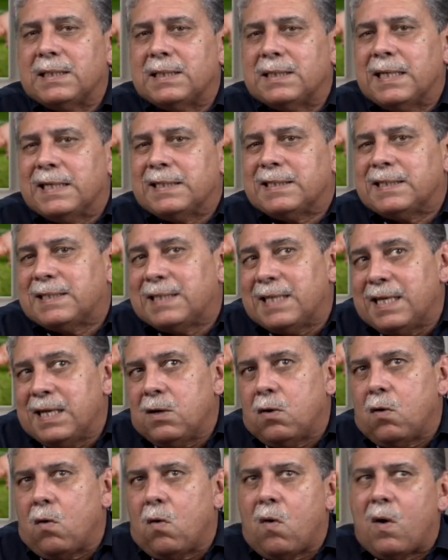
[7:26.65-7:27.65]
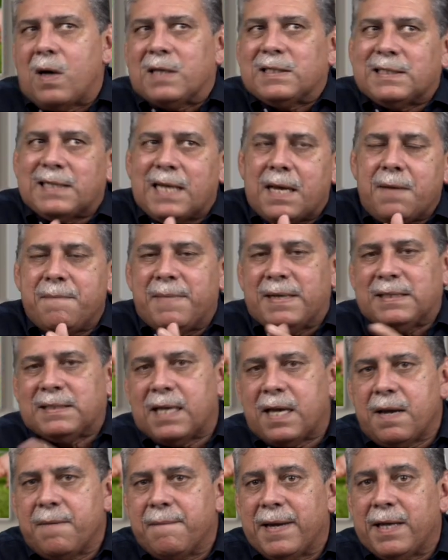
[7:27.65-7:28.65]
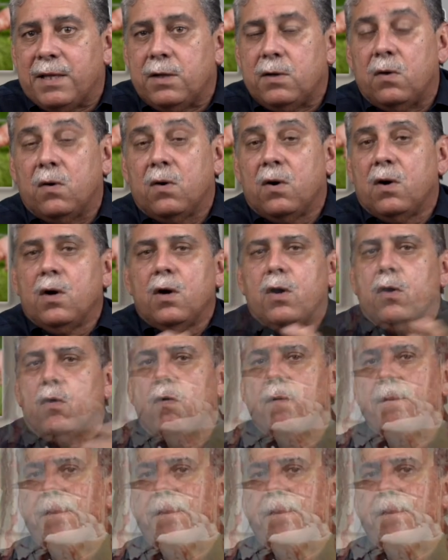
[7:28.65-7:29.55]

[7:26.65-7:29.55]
de 5 a 6 meses y medio con